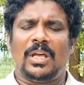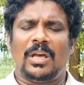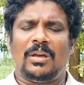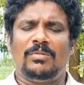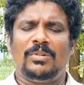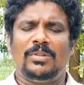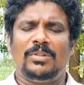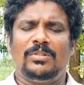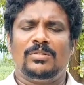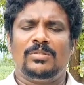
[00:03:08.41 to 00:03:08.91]

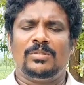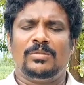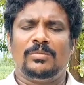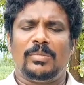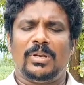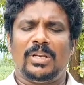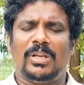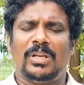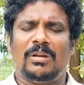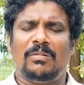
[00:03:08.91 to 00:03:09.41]
దావీదును
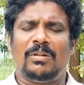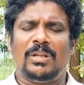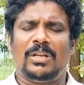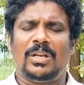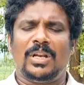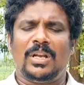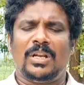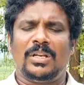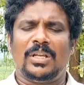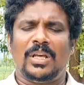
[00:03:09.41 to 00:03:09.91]

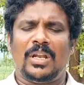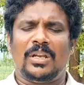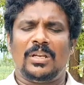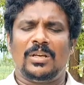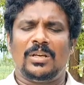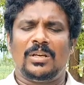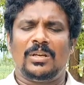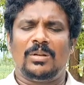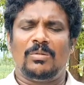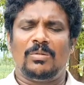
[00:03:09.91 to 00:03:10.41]
మృంగవలనని
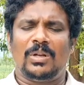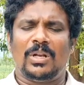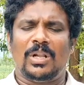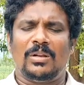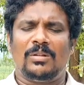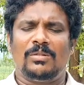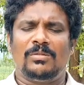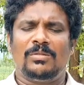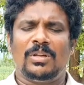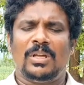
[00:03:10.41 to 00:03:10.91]
అనేకులు
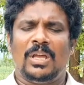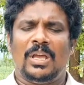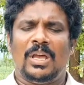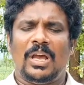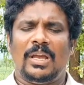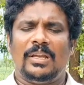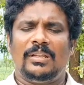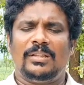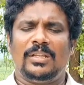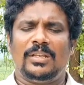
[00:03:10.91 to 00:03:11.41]
ఉన్నారు
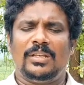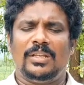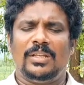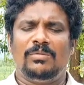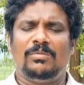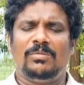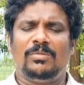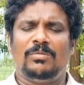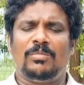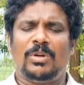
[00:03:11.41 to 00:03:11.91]
అయితే
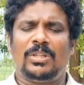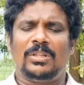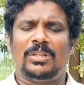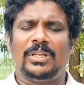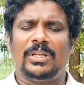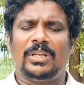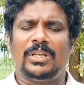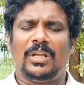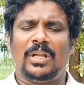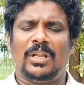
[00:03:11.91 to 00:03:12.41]
నీవు
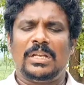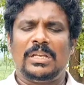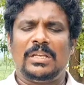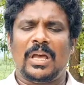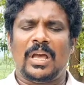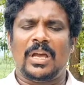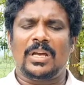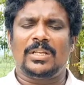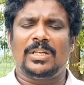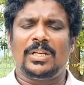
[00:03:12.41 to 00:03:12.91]
మొదటిగా నీ
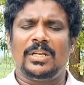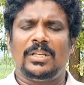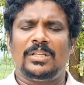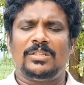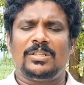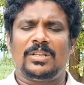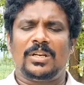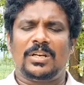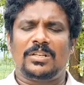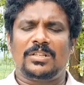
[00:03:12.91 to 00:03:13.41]

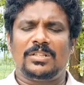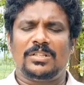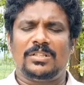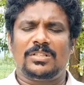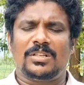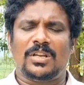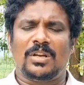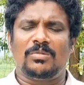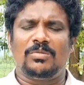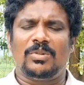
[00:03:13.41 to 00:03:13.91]
ఆజ్ఞనిచ్చి
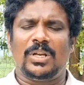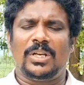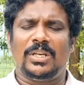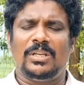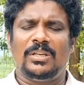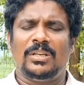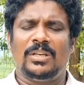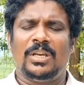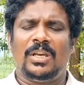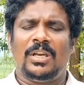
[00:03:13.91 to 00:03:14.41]
రక్షించావు అని